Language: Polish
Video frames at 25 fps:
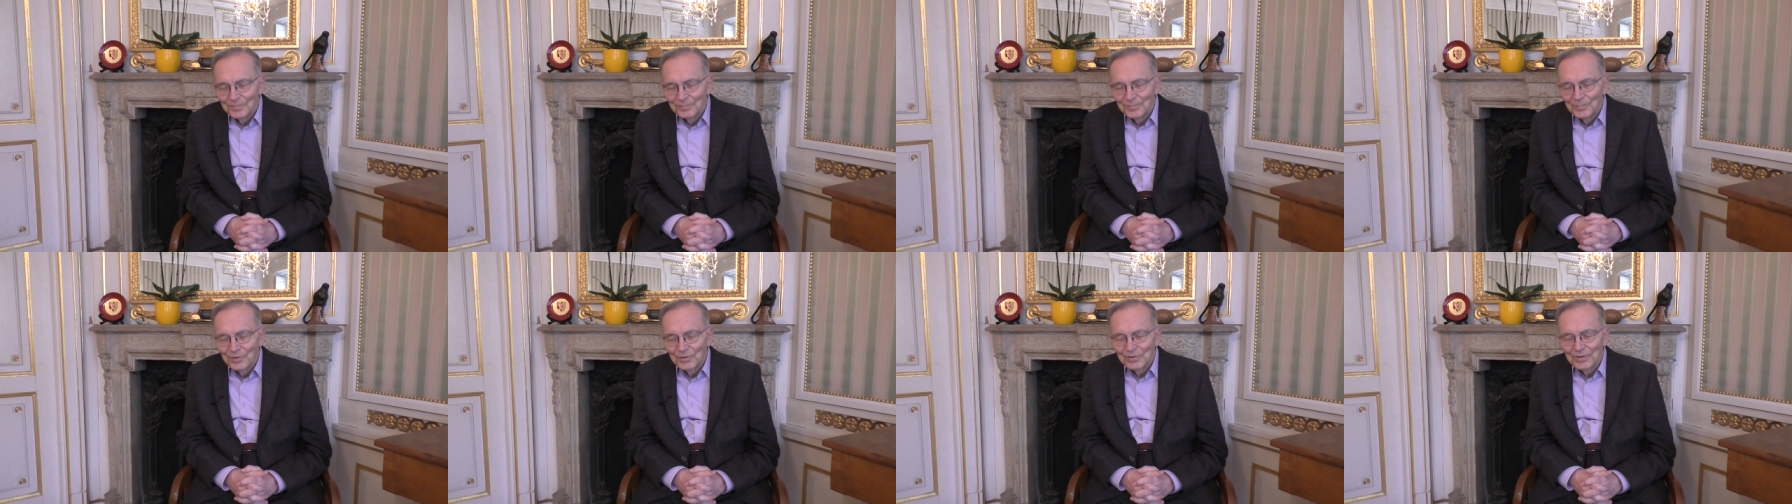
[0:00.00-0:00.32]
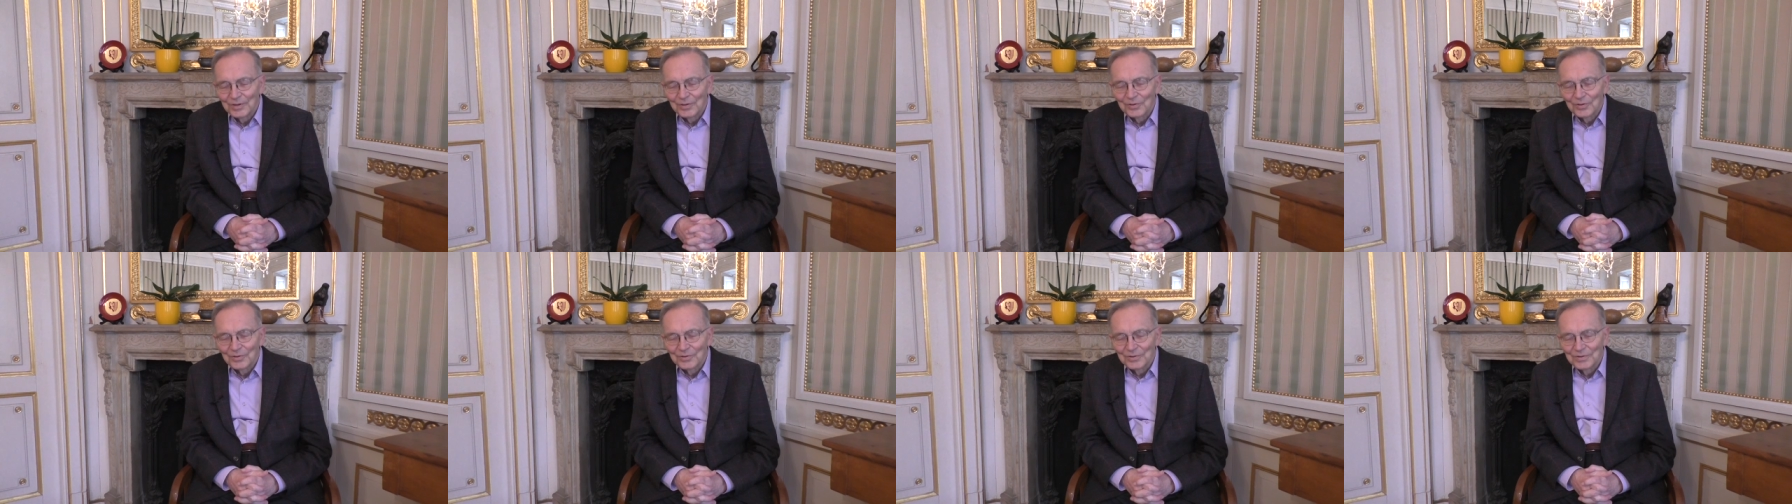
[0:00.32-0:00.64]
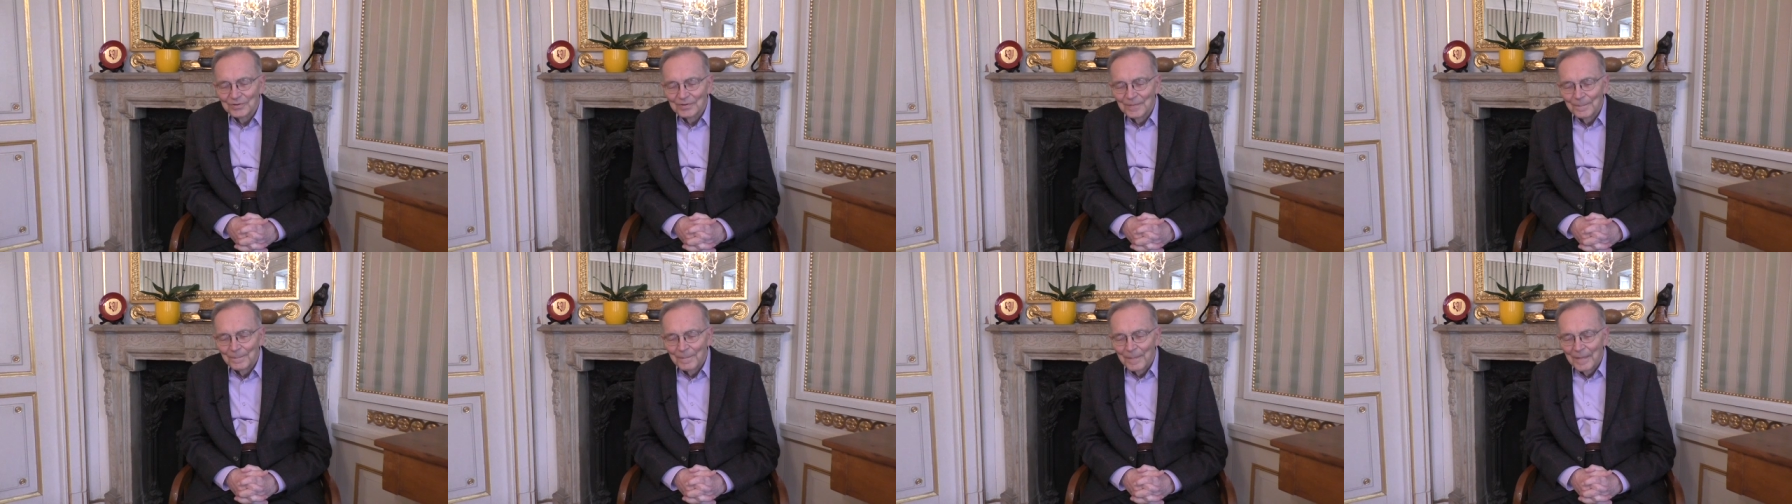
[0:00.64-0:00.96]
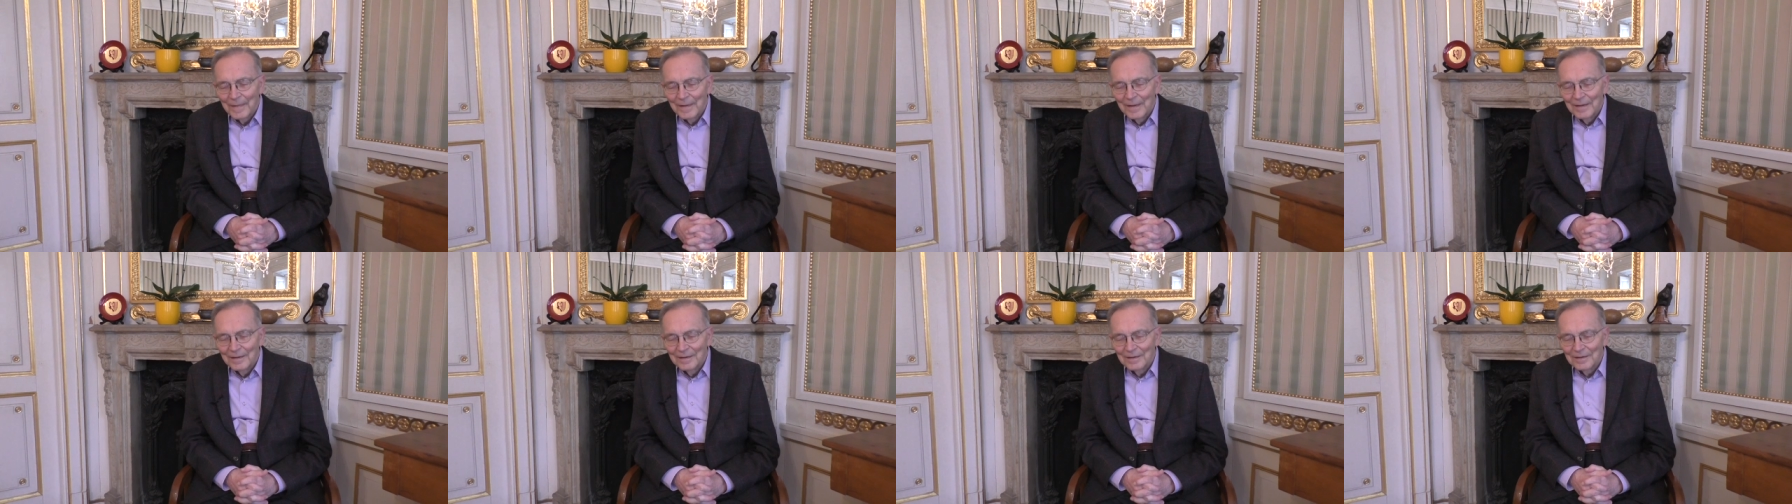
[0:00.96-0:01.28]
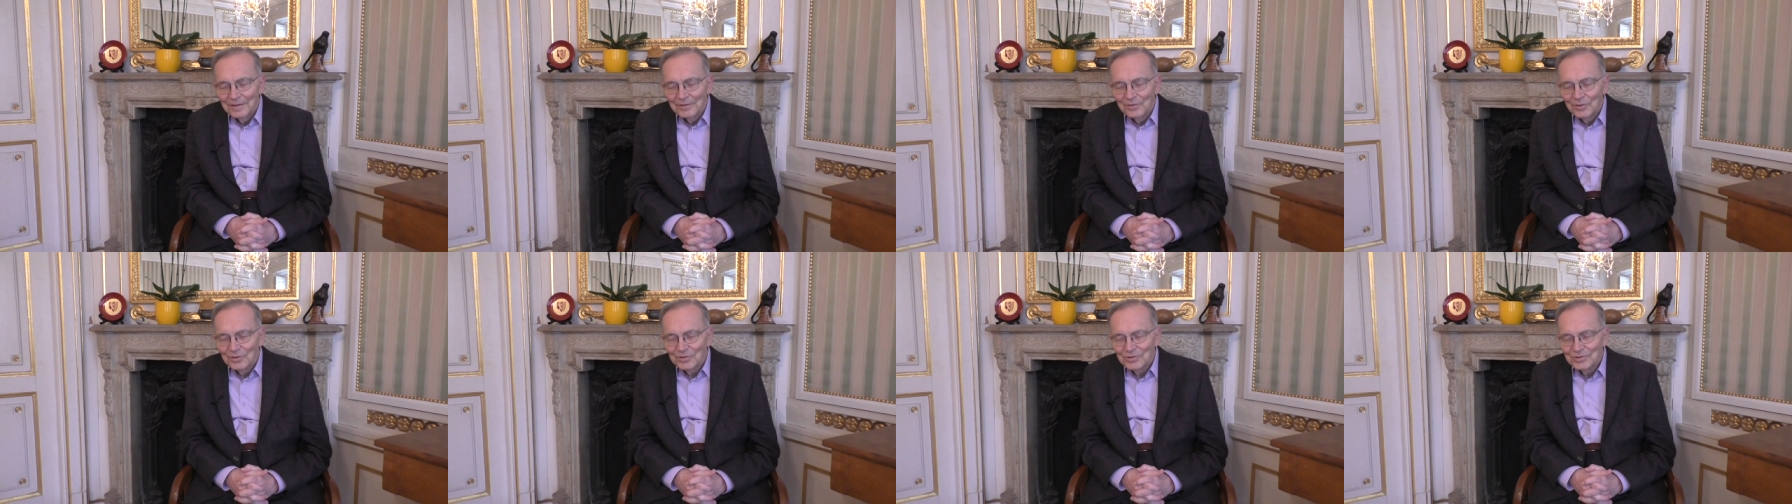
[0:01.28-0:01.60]
poniekąd
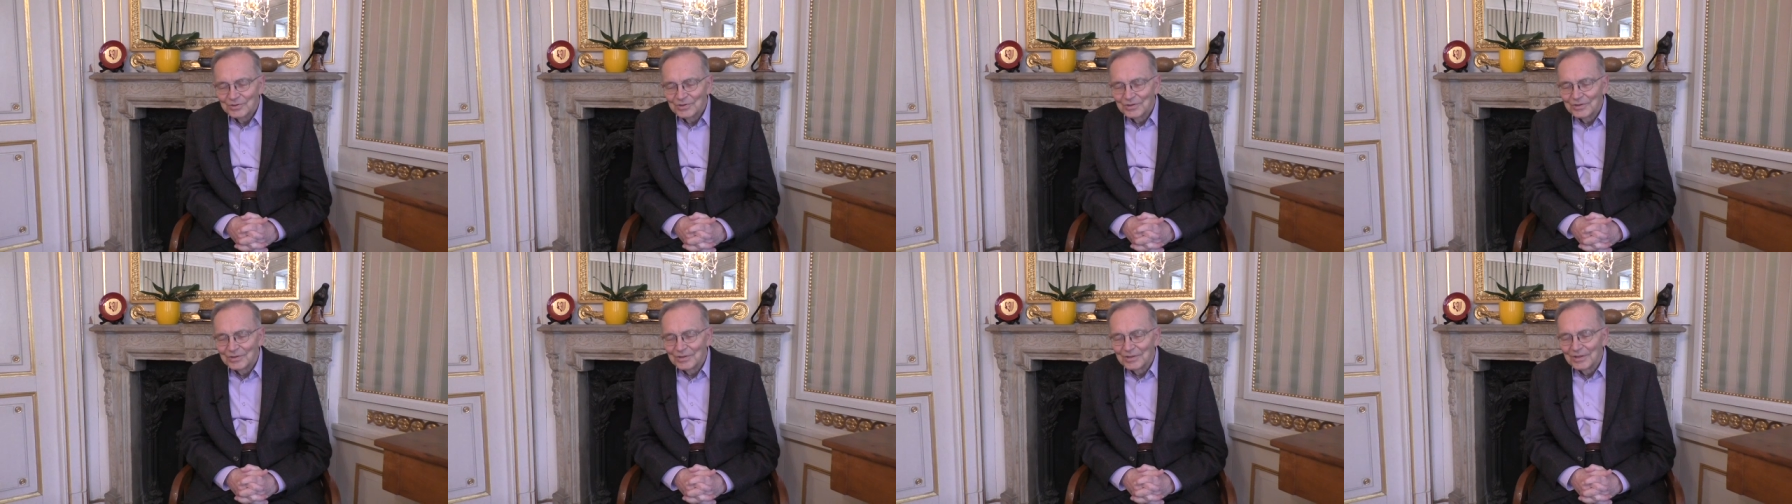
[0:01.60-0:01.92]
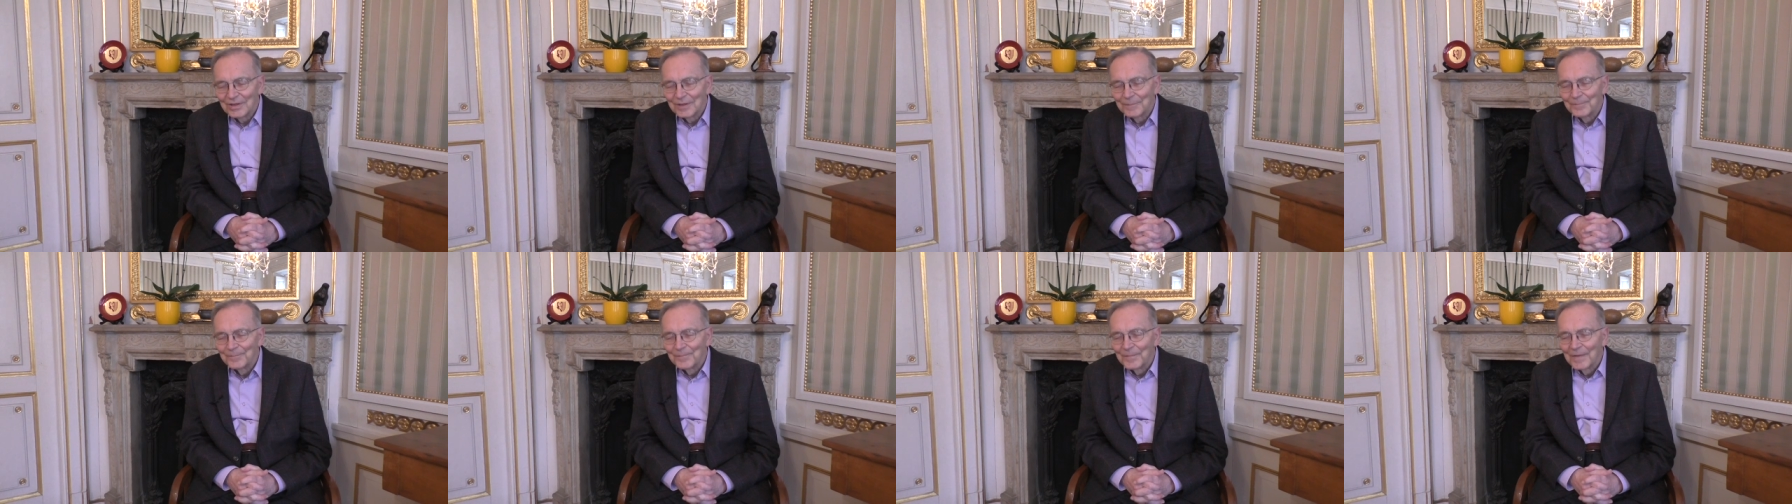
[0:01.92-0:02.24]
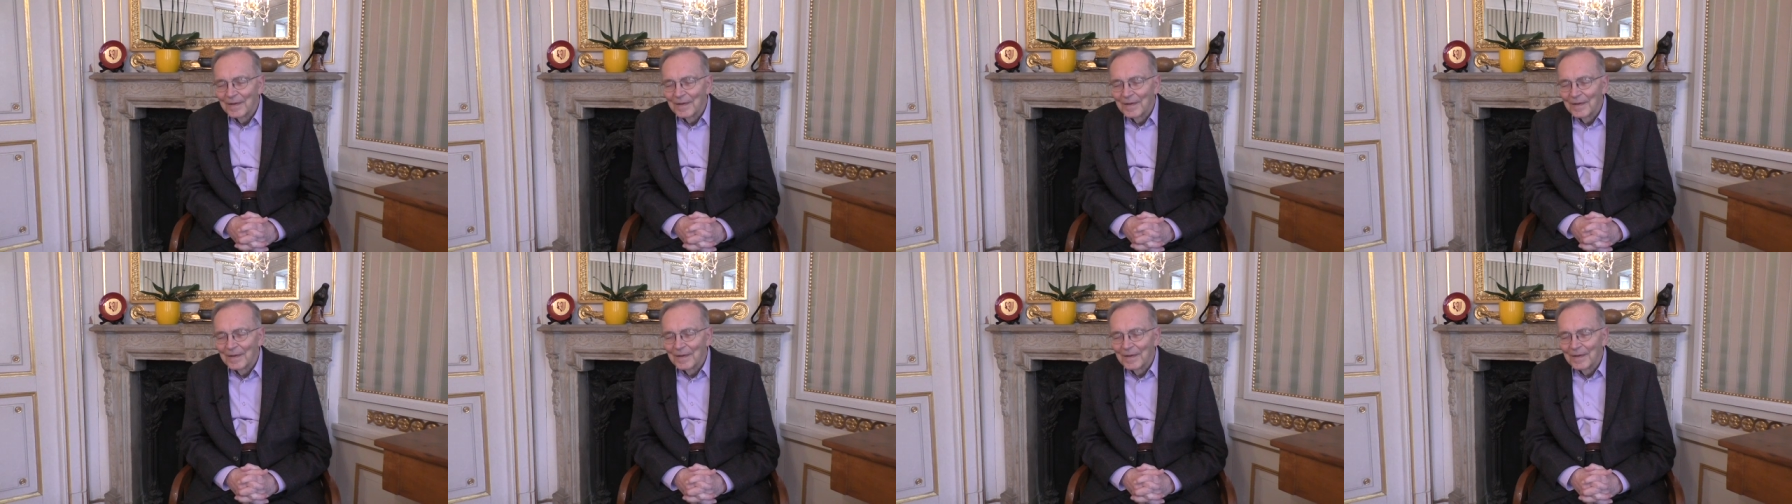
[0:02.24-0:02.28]
gościnnie.